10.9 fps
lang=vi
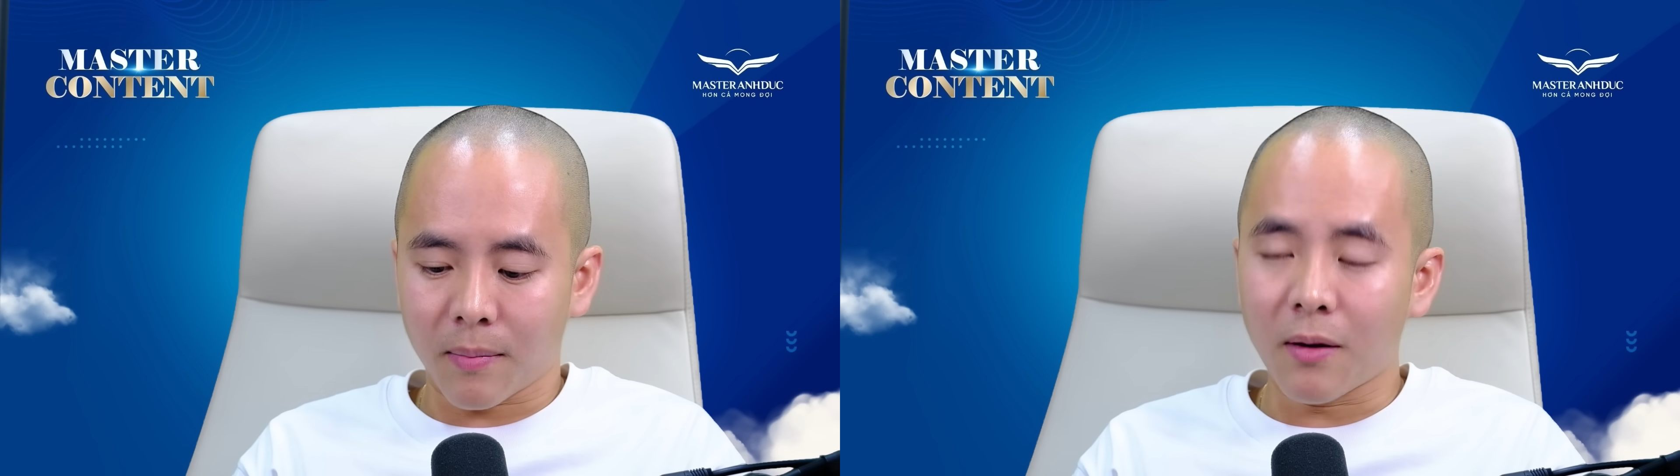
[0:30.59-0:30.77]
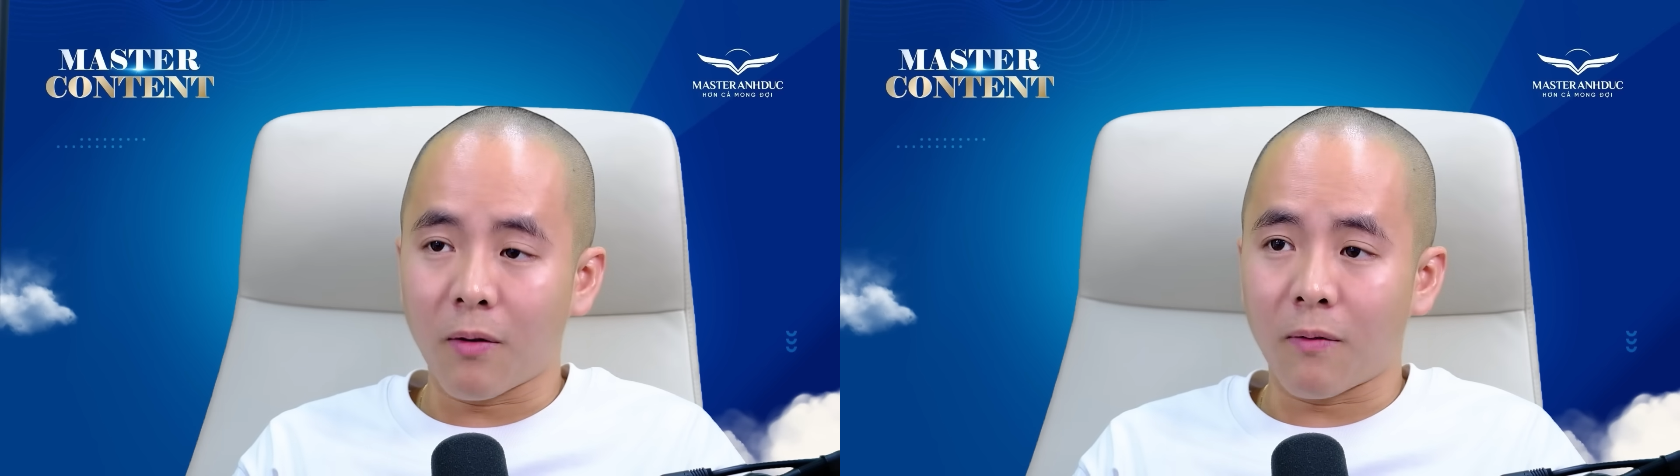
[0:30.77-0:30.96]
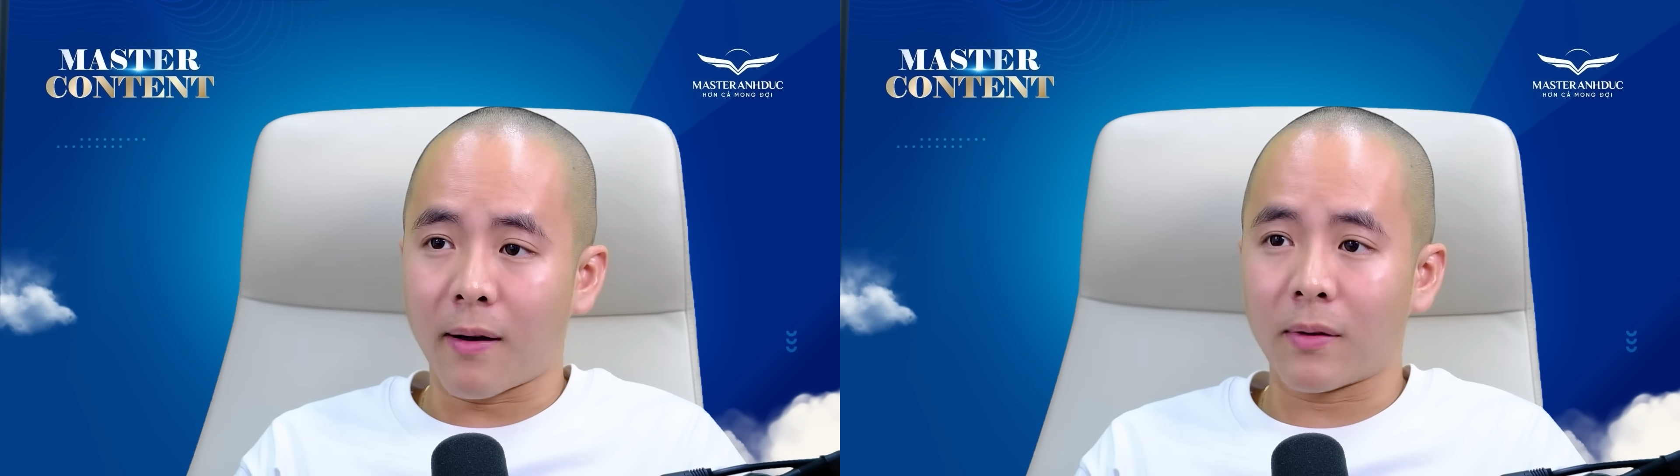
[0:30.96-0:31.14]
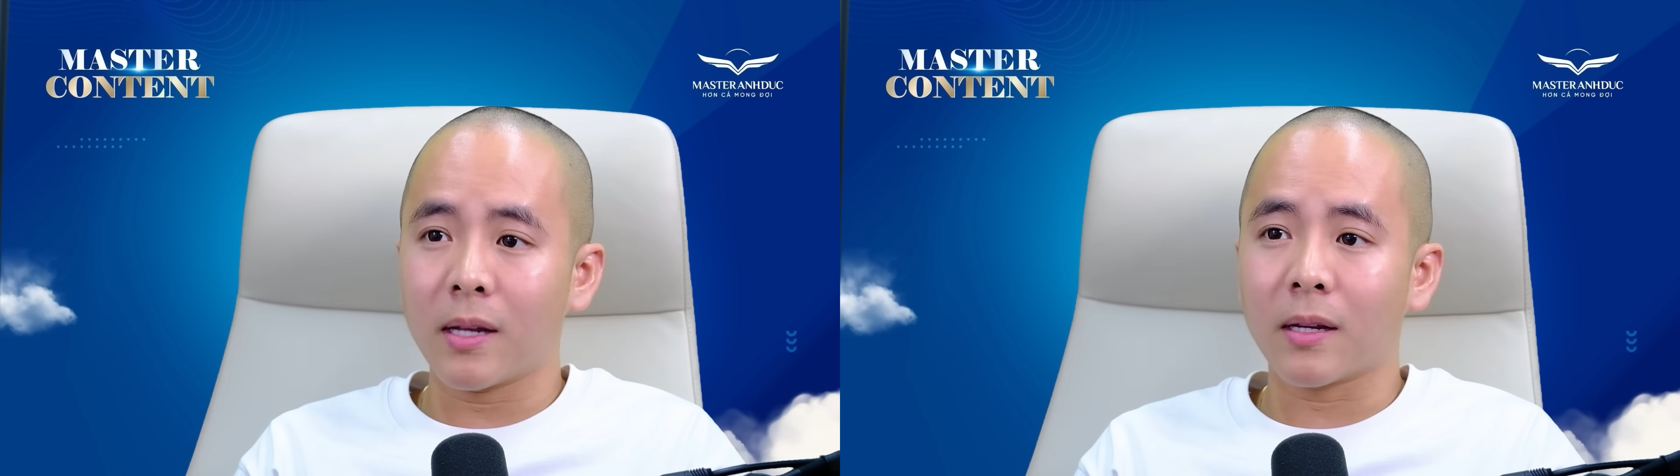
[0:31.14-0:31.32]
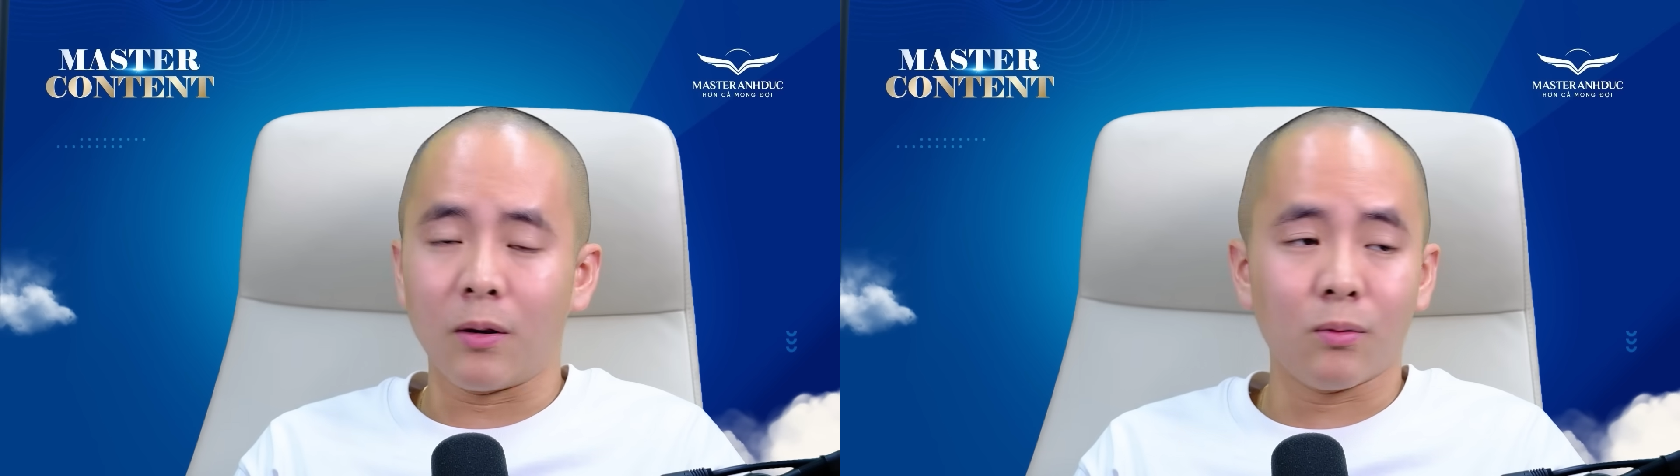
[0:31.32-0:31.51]
bắt đầu vào
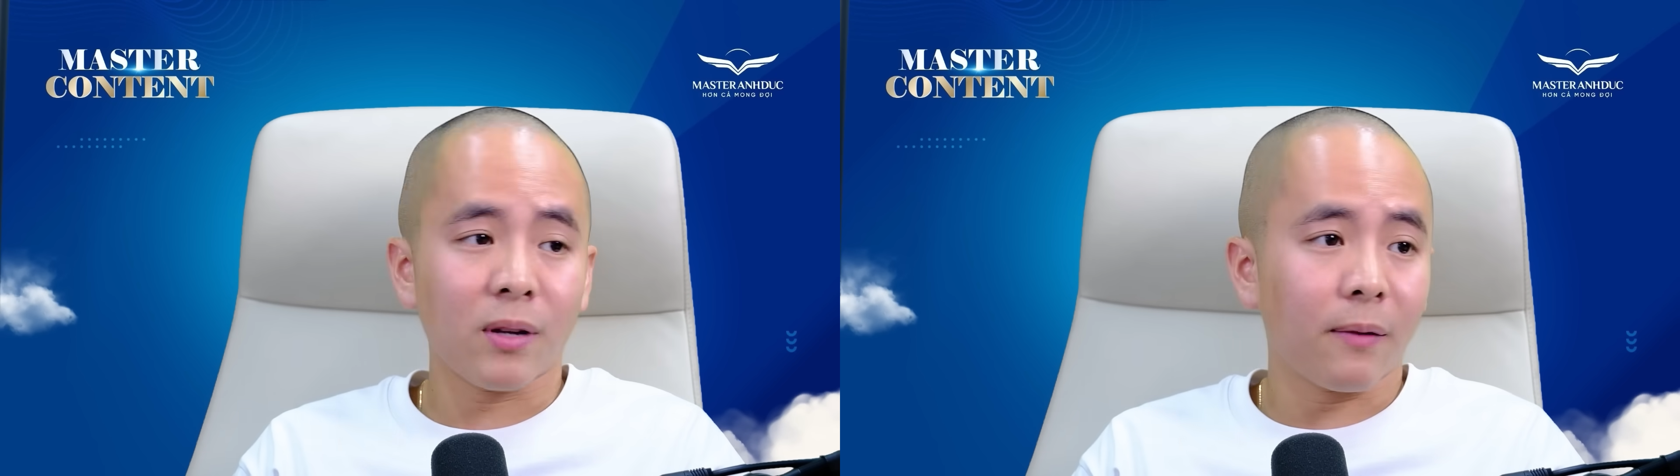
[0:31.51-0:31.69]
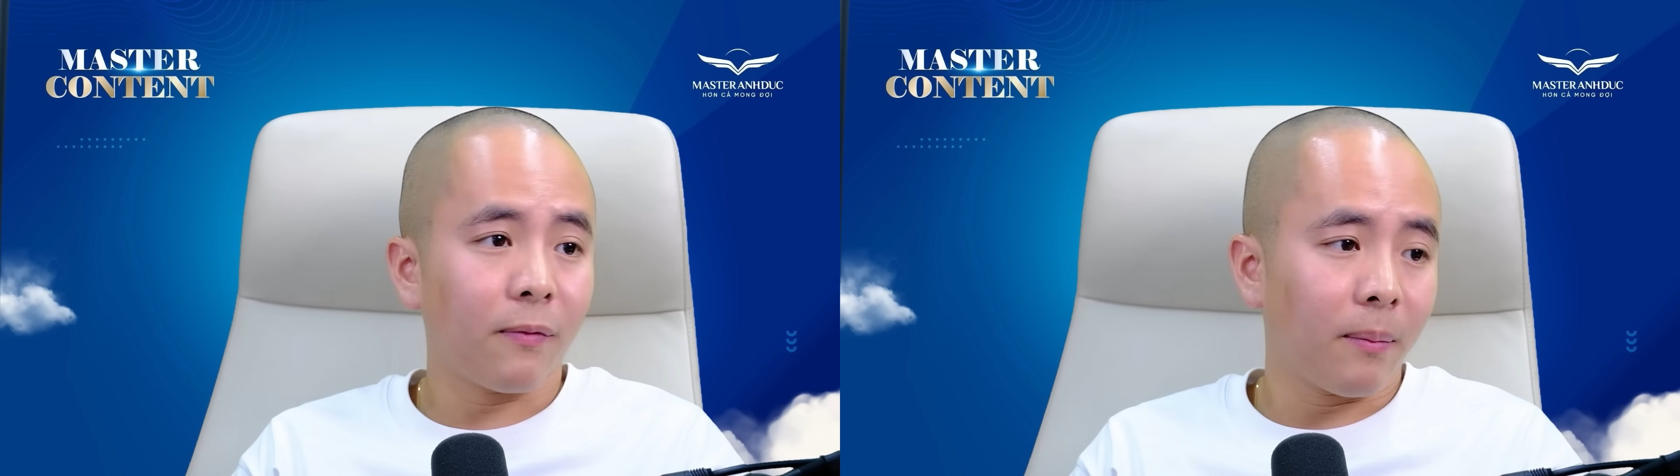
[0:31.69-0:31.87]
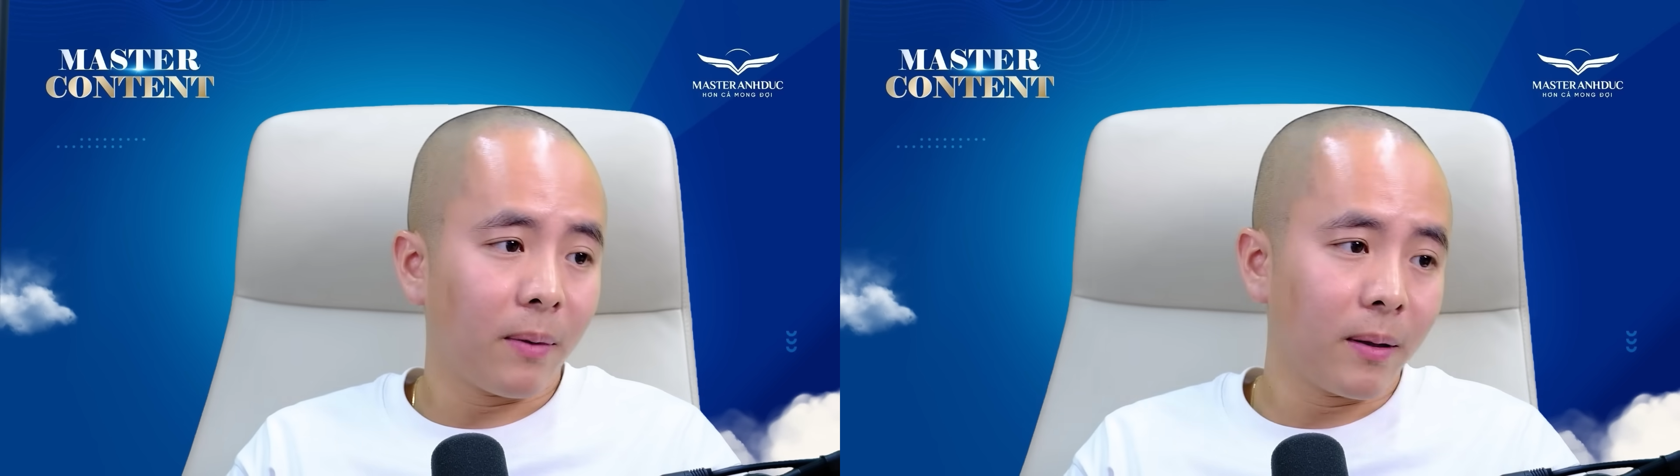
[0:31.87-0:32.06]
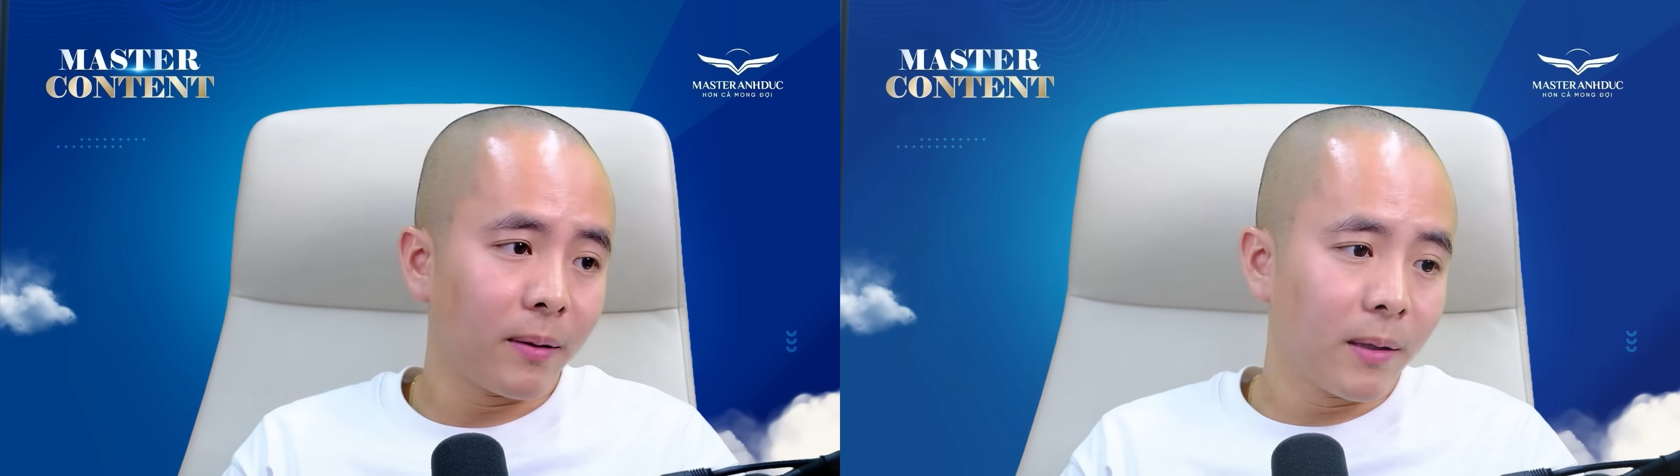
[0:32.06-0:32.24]
nghiên cứu sản phẩm ấy